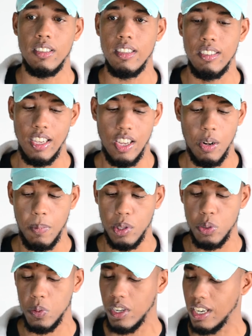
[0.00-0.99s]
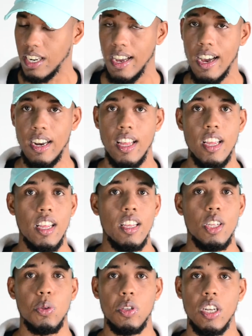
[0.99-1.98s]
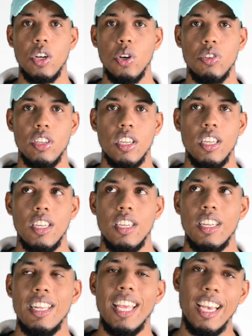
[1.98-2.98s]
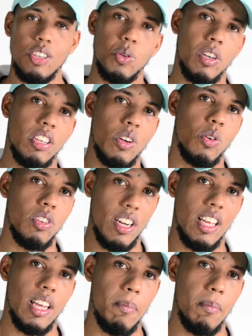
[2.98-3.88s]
sincero, porque tú no eres real y todas esas cosas. Y eso hace que uno se aleje